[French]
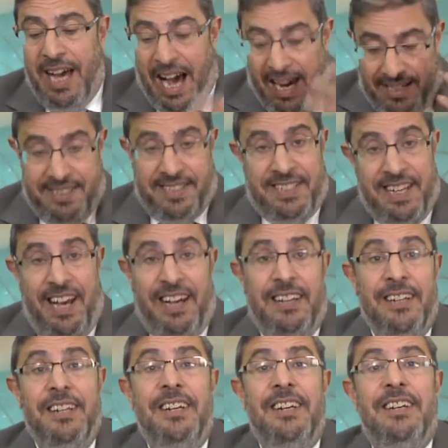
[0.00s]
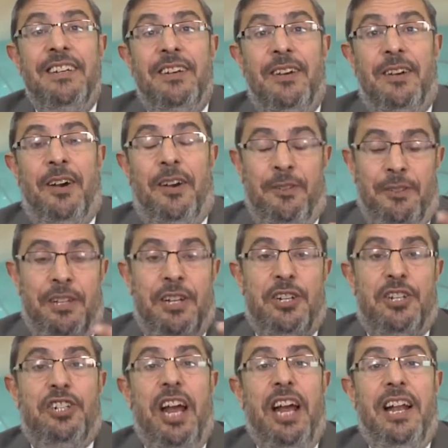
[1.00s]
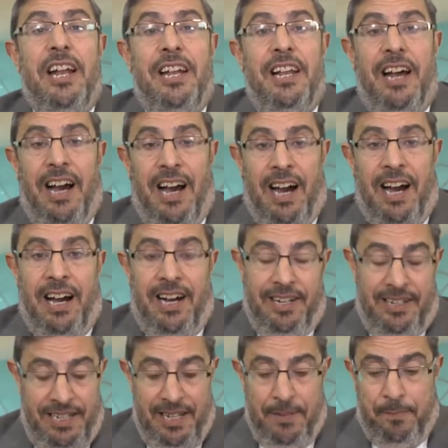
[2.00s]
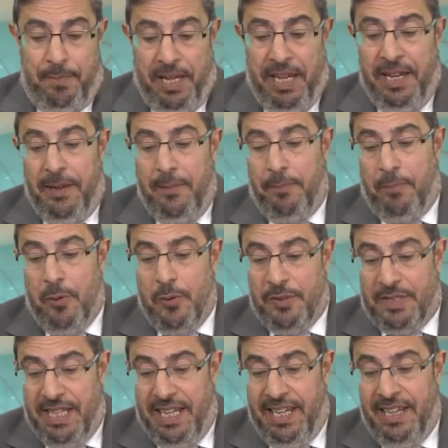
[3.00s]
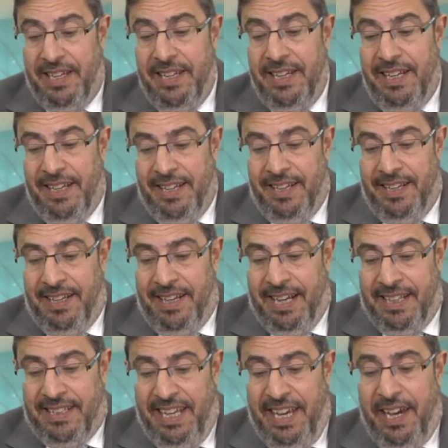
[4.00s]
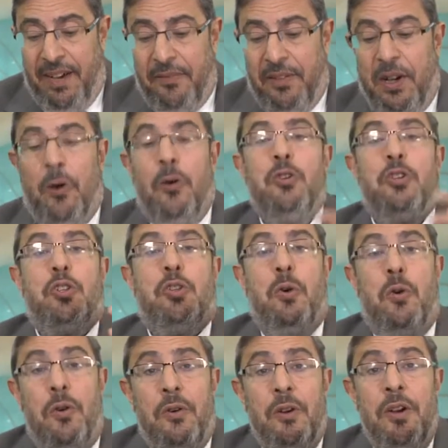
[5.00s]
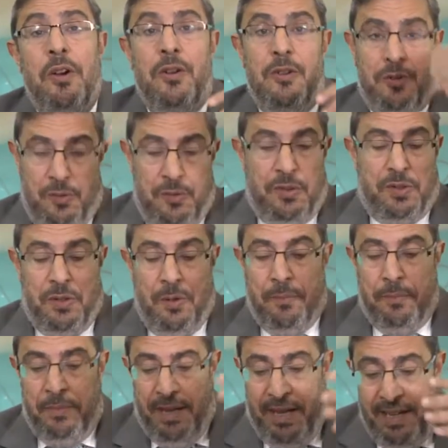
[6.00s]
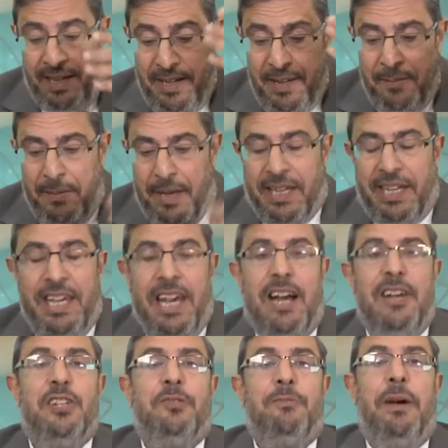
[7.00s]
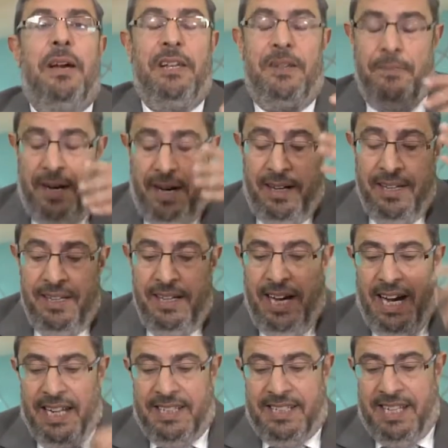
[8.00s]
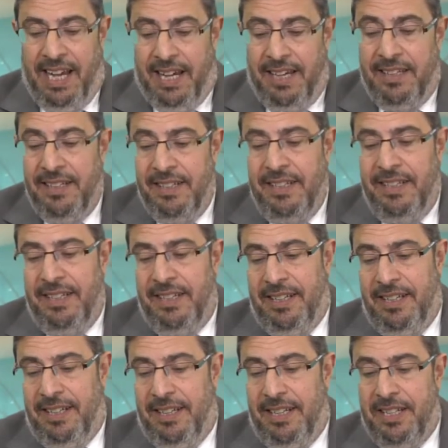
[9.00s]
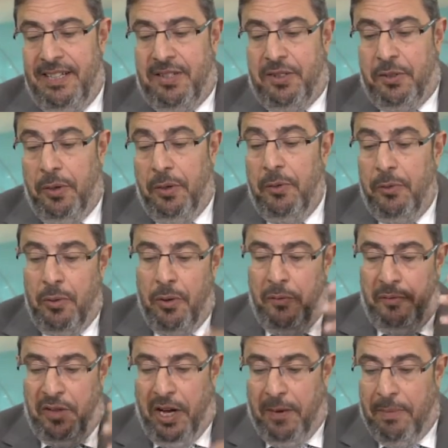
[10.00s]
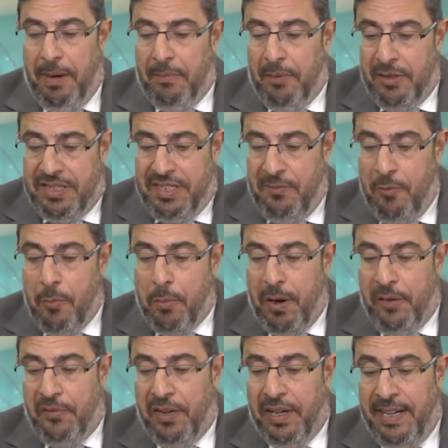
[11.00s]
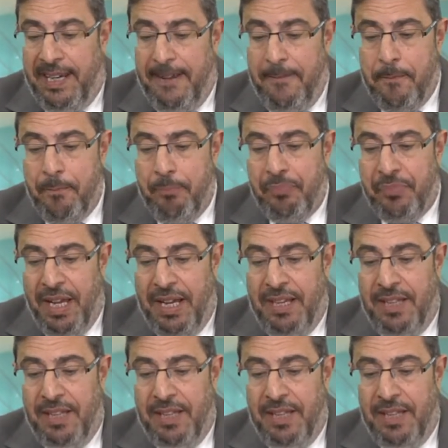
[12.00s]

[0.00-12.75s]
Arza, euh, une échelle à les pieds posés euh, à terre, Vérocho, son sommet, Maguiash Maïma, atteint euh, les cieux, ou le firmament si vous préférez.